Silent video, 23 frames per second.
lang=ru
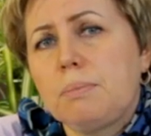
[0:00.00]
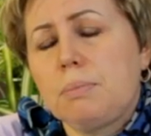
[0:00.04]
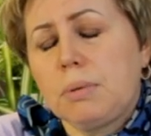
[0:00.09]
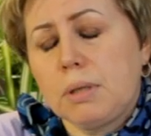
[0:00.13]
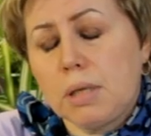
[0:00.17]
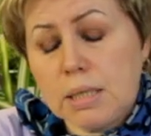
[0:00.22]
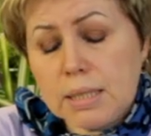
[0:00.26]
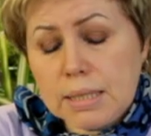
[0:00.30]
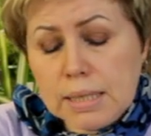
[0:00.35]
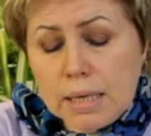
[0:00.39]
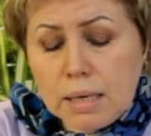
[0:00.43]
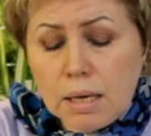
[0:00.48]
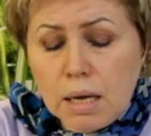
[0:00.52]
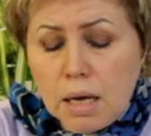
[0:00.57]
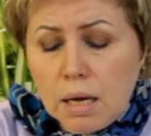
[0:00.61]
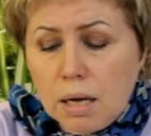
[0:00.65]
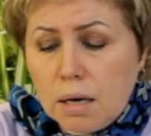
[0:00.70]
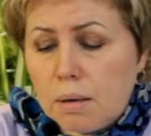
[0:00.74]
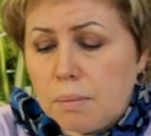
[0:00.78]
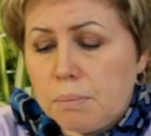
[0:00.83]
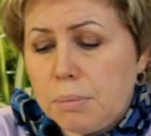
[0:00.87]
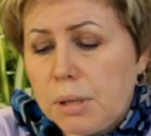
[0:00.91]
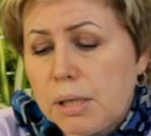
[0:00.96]
полосе
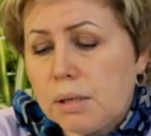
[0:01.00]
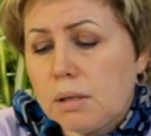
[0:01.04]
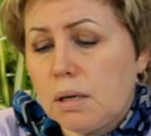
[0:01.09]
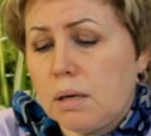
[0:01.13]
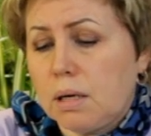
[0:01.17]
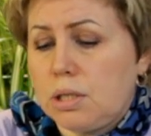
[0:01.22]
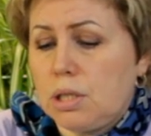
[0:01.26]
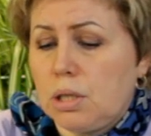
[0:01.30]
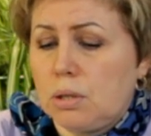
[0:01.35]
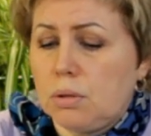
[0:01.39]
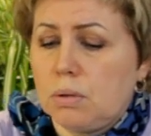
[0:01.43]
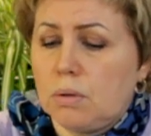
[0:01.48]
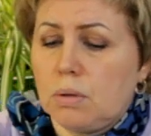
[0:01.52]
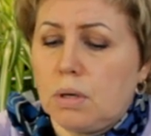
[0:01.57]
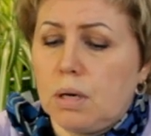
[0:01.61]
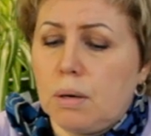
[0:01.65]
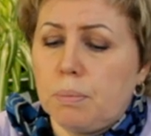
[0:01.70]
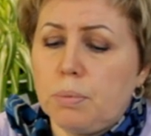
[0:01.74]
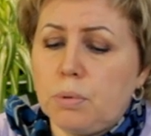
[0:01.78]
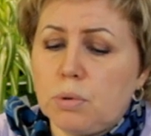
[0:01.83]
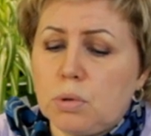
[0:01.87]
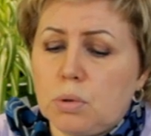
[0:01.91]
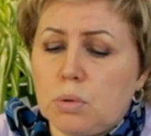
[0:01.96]
белокочанную
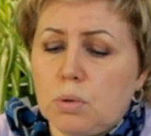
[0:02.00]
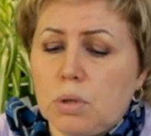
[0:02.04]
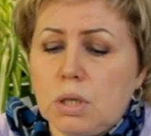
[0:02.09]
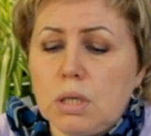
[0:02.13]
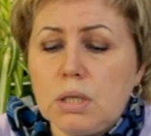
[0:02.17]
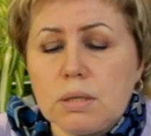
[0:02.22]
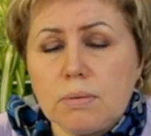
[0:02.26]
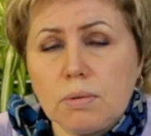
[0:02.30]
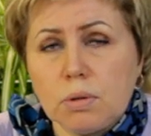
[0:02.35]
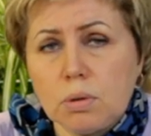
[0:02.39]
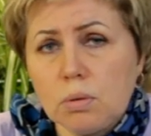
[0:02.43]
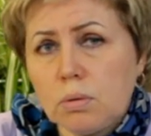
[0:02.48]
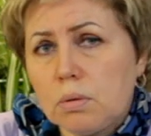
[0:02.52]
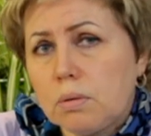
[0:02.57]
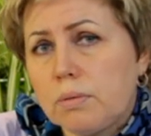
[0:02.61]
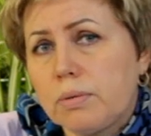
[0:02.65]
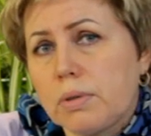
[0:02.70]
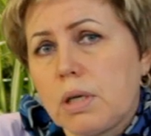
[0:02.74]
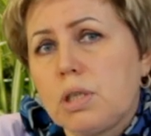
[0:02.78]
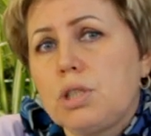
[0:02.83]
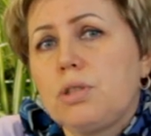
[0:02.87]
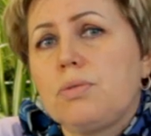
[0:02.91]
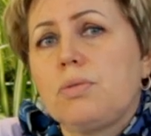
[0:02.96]
капусту и цветную
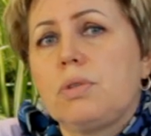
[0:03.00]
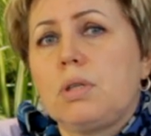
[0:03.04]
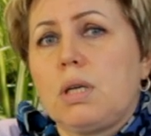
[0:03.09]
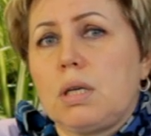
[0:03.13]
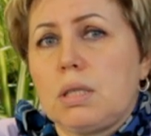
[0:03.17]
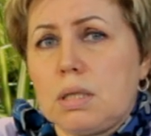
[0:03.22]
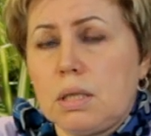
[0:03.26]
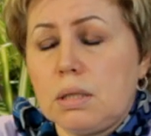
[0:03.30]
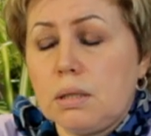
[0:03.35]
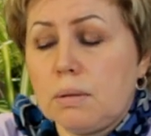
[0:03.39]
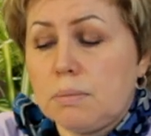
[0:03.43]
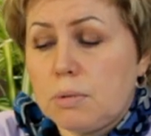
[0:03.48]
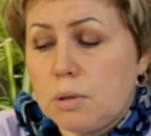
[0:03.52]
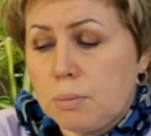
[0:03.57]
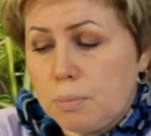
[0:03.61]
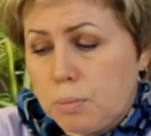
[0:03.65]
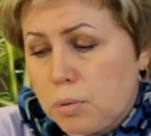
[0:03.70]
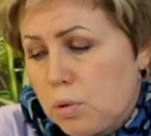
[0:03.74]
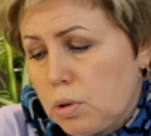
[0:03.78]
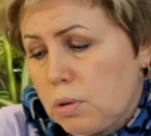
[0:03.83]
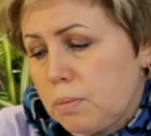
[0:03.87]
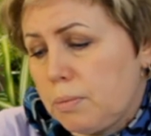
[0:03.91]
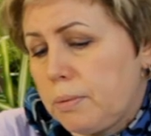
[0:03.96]
выращивают рассадным
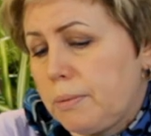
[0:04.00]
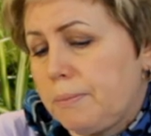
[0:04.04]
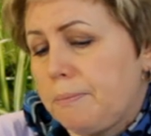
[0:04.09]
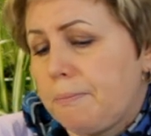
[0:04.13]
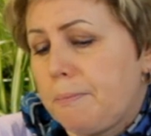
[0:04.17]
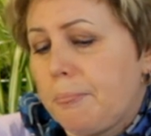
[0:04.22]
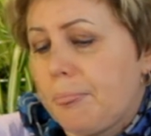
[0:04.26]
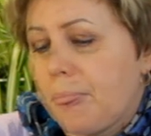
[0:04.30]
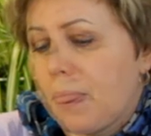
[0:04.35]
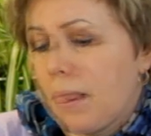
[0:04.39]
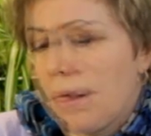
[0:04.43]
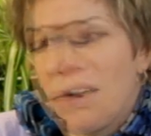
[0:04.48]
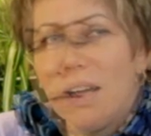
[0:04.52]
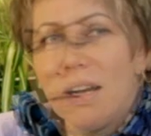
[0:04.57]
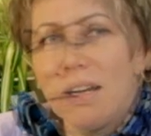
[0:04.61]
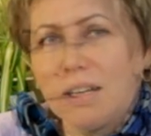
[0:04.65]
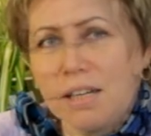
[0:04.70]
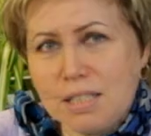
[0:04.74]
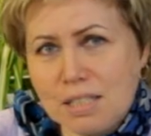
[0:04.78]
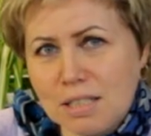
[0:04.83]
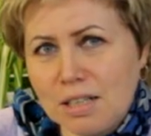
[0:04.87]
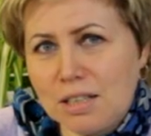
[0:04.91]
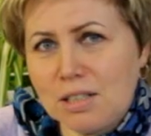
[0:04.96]
способом.
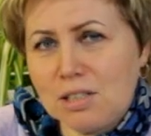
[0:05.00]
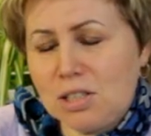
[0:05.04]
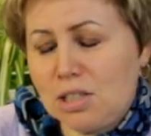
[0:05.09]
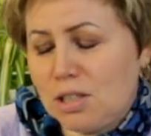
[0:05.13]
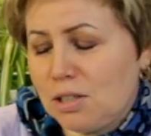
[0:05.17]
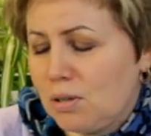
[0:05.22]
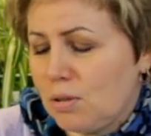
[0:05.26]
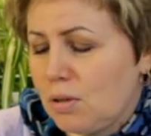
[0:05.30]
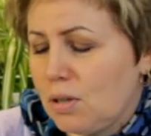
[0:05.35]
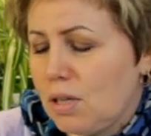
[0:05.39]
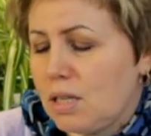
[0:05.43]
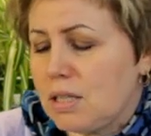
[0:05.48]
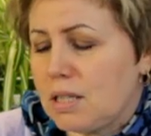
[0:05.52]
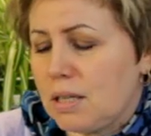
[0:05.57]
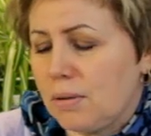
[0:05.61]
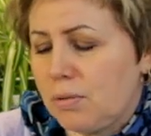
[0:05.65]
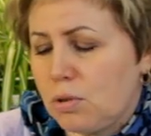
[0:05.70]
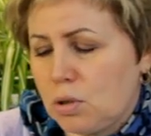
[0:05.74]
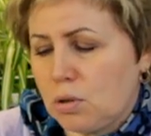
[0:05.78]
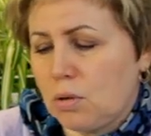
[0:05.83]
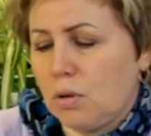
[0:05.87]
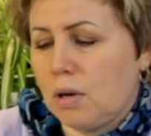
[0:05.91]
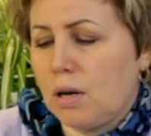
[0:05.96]
Краснокочанную и
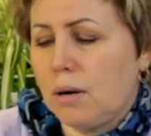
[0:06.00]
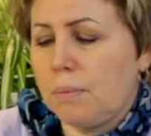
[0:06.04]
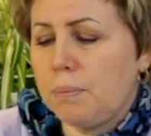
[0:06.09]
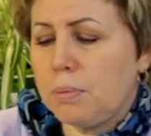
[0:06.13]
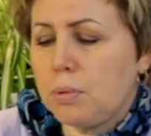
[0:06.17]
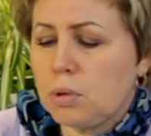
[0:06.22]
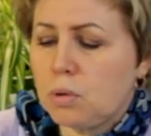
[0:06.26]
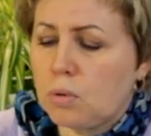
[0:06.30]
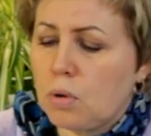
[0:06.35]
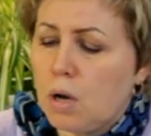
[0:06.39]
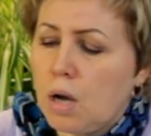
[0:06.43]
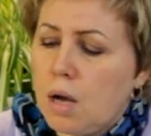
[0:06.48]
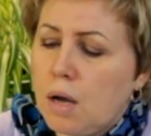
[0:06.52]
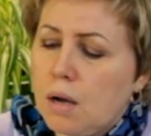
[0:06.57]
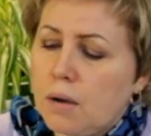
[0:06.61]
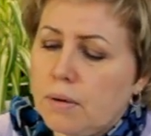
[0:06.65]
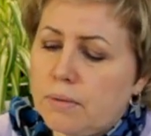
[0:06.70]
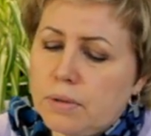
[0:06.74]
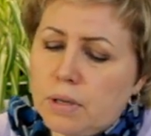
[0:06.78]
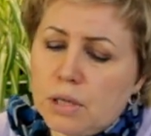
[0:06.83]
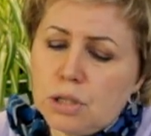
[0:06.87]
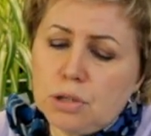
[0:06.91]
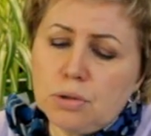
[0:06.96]
совойскую капусту
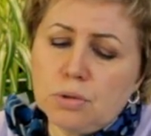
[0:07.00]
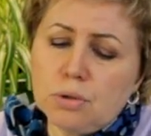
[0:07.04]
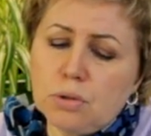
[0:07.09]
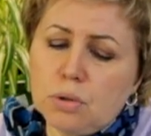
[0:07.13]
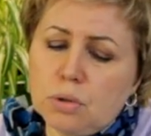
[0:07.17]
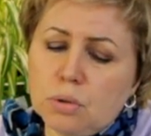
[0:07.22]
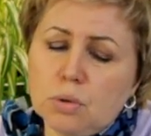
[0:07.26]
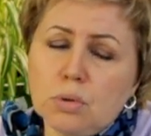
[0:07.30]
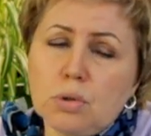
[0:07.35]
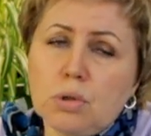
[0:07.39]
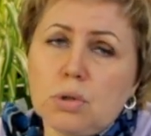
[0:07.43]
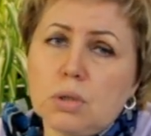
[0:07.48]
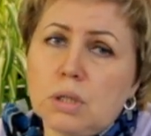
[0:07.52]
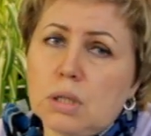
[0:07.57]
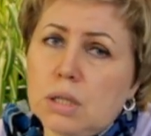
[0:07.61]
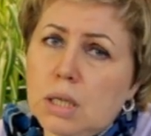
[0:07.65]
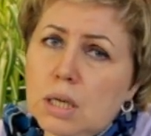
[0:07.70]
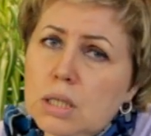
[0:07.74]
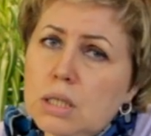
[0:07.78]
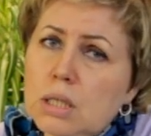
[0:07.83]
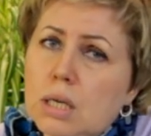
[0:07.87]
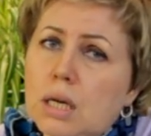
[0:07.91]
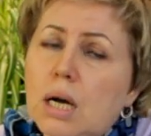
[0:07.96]
выращивают точно
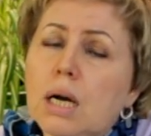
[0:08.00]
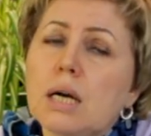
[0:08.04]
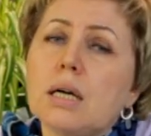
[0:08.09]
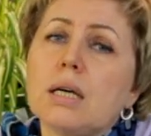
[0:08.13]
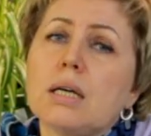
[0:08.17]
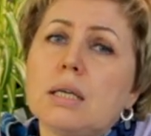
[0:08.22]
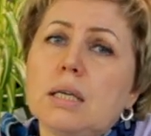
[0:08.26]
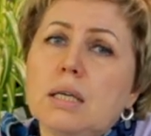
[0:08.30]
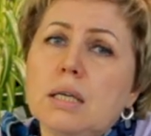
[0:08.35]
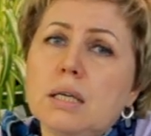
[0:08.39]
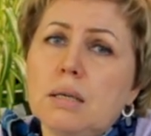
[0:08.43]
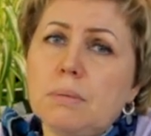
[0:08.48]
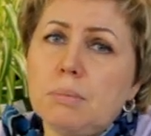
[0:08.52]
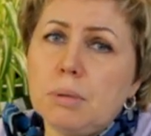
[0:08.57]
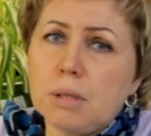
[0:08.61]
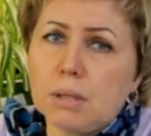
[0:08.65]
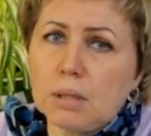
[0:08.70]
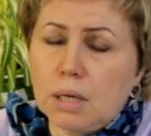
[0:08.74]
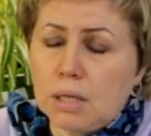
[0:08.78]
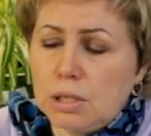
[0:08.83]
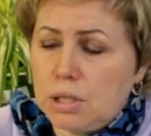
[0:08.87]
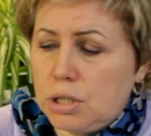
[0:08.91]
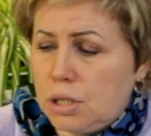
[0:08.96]
так же, как и
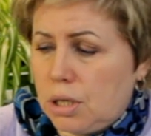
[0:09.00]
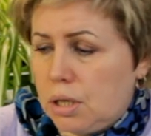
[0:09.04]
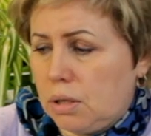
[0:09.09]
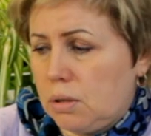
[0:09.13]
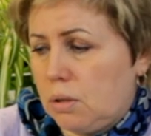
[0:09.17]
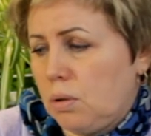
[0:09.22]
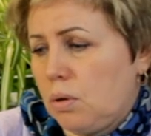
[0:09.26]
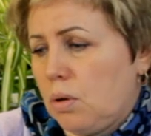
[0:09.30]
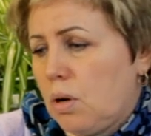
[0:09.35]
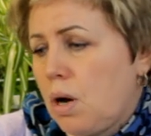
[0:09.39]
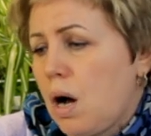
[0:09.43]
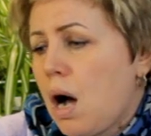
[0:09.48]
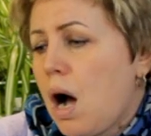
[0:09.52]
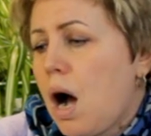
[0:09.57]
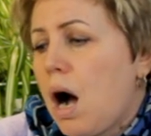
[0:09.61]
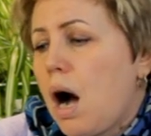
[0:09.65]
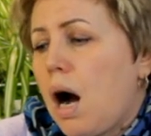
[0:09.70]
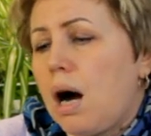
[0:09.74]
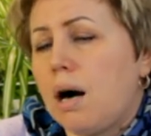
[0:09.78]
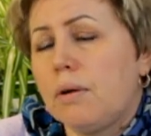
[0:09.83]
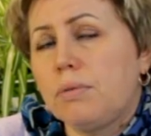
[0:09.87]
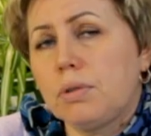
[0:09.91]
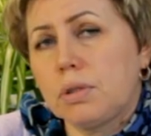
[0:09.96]
белокочанную.
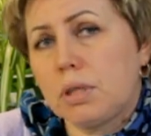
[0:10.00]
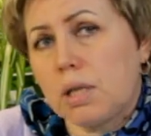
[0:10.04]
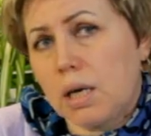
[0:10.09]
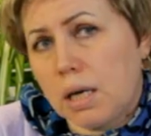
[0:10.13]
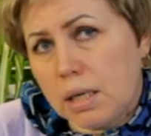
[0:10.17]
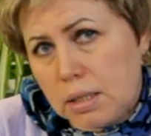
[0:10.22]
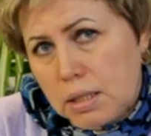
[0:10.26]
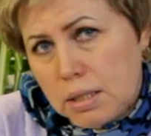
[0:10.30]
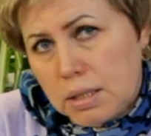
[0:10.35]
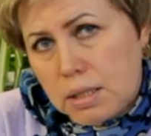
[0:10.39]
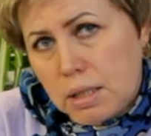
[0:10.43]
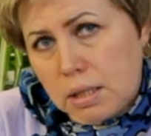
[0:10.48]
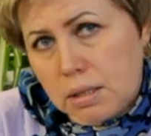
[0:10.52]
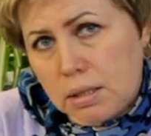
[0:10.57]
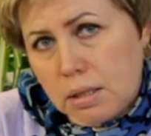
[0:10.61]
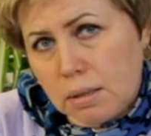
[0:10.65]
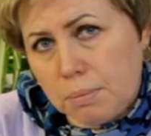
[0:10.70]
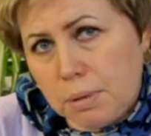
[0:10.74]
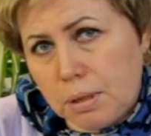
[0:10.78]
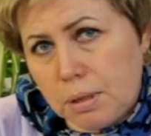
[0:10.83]
А вот ранние сорта